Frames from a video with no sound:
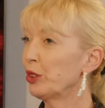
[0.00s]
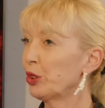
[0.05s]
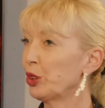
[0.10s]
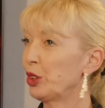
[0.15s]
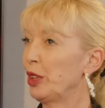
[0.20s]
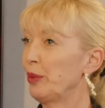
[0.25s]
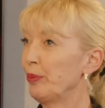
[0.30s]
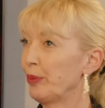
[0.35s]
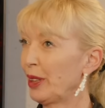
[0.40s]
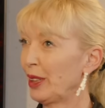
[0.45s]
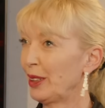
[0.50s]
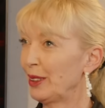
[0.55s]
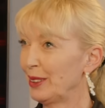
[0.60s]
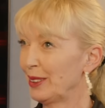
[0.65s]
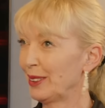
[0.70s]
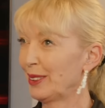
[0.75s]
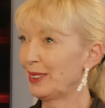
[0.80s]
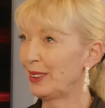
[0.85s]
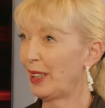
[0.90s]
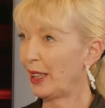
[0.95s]
gestemmt
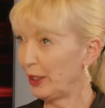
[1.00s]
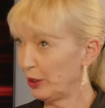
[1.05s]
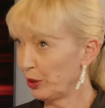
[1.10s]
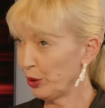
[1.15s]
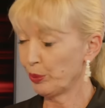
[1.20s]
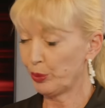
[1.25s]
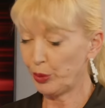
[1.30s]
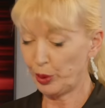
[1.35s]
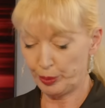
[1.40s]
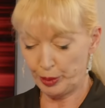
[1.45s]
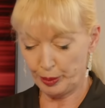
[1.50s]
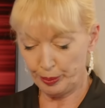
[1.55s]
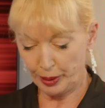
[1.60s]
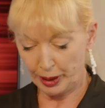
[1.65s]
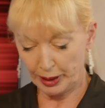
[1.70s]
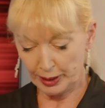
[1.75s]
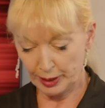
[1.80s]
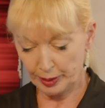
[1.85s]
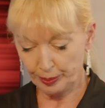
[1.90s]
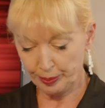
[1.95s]
hat. Nein zum
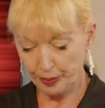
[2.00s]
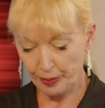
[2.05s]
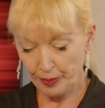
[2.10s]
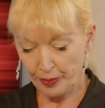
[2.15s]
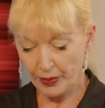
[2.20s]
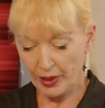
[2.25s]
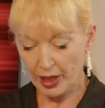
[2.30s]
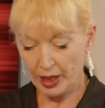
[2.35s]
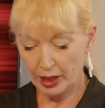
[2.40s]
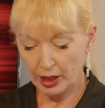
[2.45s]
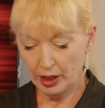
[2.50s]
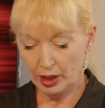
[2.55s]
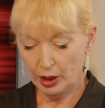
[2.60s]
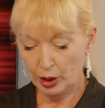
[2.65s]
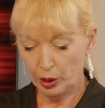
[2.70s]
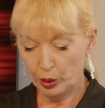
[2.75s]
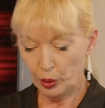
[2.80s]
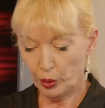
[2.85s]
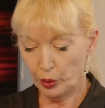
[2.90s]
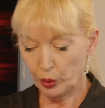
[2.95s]
Doppelpass.
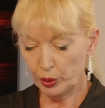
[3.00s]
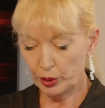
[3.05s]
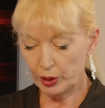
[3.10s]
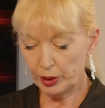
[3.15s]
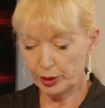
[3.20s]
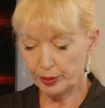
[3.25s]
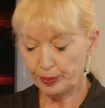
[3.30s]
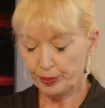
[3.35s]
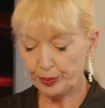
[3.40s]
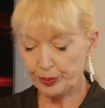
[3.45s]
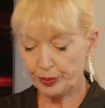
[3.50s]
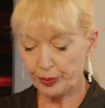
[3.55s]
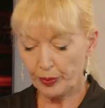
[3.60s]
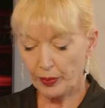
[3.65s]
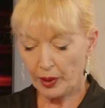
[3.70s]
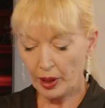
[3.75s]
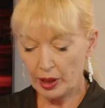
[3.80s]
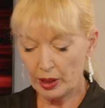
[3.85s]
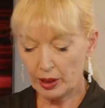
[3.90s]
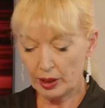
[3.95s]
Und
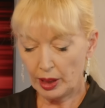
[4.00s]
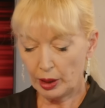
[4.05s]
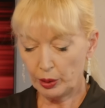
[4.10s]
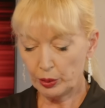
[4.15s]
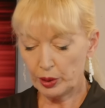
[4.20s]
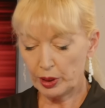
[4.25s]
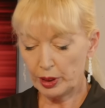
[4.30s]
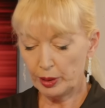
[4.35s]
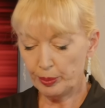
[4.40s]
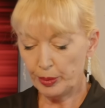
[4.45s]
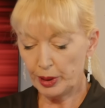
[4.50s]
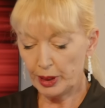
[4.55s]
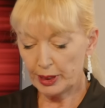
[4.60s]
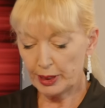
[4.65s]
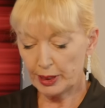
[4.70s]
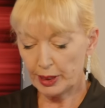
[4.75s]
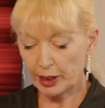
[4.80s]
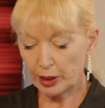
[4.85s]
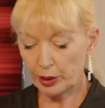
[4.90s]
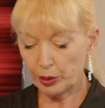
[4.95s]
laut
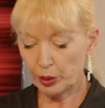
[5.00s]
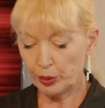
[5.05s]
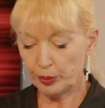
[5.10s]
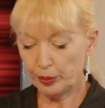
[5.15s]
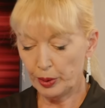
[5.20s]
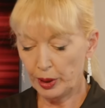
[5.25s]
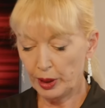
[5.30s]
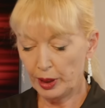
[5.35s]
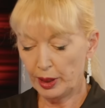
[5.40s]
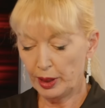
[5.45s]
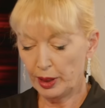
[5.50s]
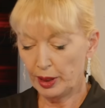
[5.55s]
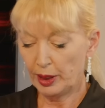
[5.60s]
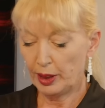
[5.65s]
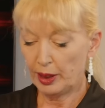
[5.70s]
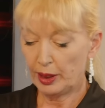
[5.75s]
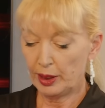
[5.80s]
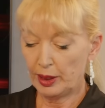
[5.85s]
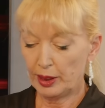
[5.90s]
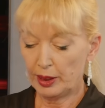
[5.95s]
Innenministerium
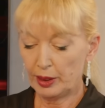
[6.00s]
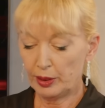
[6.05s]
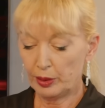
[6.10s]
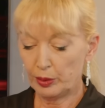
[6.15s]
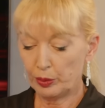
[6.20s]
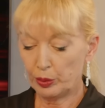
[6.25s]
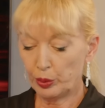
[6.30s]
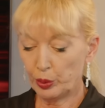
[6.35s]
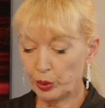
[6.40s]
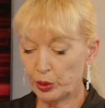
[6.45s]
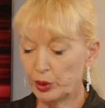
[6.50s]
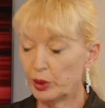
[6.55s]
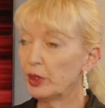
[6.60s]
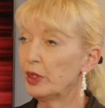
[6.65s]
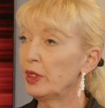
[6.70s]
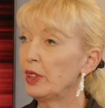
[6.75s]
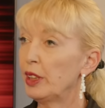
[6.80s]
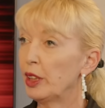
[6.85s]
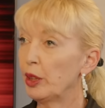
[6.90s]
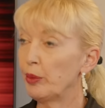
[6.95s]
wohnten
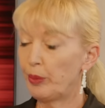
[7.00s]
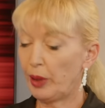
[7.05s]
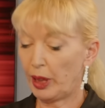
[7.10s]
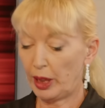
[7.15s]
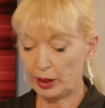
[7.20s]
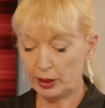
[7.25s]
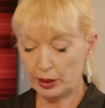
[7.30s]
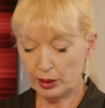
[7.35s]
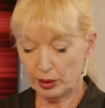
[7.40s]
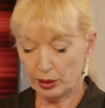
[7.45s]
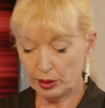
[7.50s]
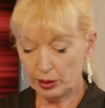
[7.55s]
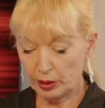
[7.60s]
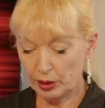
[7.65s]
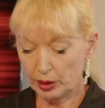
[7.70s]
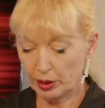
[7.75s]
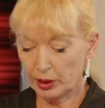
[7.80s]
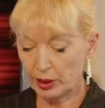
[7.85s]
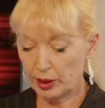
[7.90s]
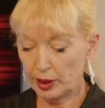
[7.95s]
hier im
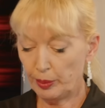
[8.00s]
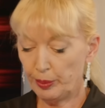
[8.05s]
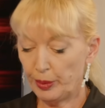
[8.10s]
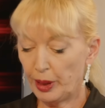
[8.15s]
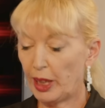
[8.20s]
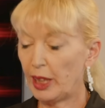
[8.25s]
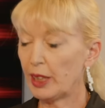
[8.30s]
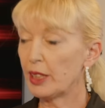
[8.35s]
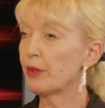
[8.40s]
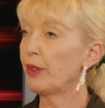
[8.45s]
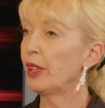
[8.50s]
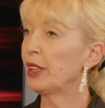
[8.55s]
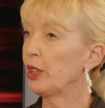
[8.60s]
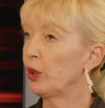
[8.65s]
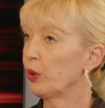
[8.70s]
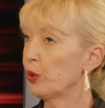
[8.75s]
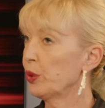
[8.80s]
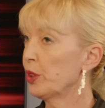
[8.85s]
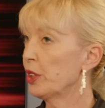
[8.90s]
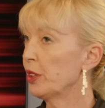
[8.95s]
Land im Jahr
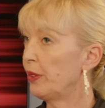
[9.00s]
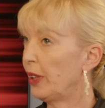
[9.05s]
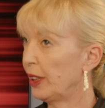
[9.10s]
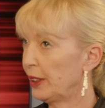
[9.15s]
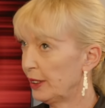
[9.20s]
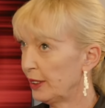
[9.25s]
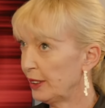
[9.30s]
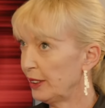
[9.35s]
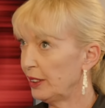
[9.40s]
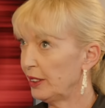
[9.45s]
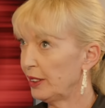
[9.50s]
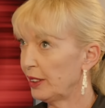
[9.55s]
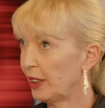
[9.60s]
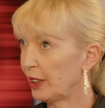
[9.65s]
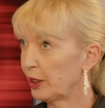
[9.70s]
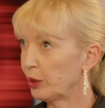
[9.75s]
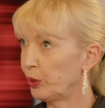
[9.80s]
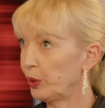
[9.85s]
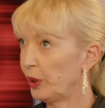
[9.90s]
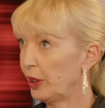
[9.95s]
2020,
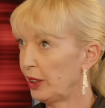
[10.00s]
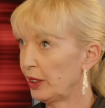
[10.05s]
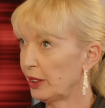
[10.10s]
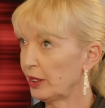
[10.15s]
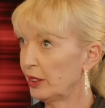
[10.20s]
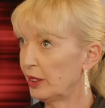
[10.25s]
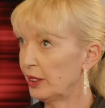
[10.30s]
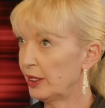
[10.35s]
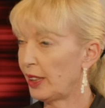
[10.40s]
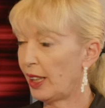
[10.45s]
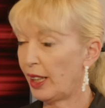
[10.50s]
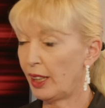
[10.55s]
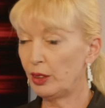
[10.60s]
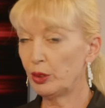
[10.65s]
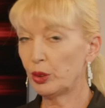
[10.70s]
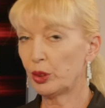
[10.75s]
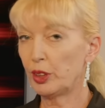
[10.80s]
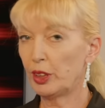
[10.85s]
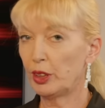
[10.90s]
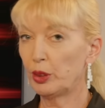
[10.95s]
aktuellere Zahlen
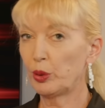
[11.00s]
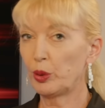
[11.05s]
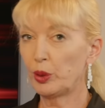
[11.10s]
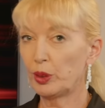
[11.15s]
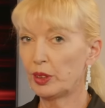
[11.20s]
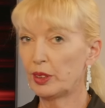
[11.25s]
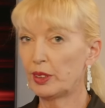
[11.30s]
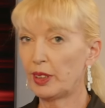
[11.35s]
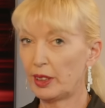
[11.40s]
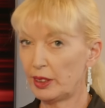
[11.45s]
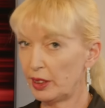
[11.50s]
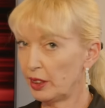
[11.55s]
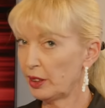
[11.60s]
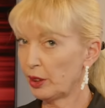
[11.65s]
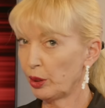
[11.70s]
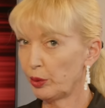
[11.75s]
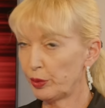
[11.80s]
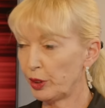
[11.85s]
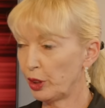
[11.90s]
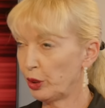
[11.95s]
stehen heute da nicht
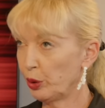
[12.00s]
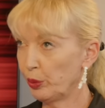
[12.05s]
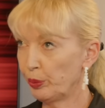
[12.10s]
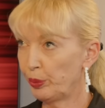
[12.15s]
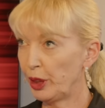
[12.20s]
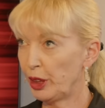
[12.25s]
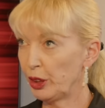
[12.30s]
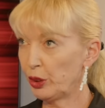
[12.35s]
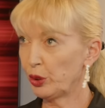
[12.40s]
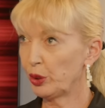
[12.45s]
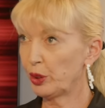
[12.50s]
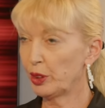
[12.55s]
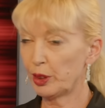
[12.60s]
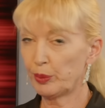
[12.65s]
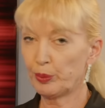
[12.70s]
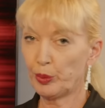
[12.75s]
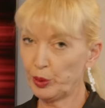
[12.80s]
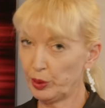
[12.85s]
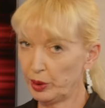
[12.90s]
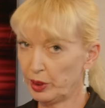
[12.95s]
auf der Homepage des
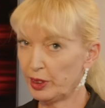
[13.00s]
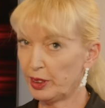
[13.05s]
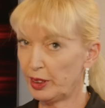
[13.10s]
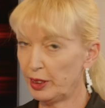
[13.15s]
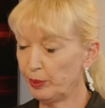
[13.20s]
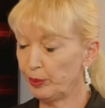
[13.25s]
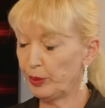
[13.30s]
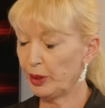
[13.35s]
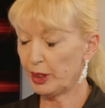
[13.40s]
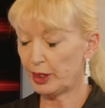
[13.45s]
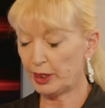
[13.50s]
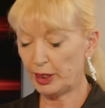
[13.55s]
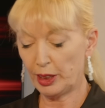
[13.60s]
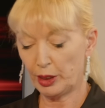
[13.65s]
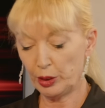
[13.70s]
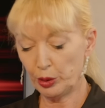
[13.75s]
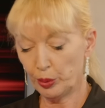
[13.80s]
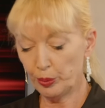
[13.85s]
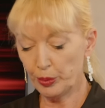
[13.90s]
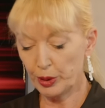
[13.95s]

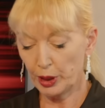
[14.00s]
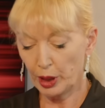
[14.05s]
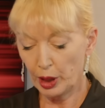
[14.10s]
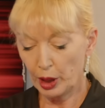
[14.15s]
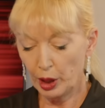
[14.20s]
Bundesinnenministeriums,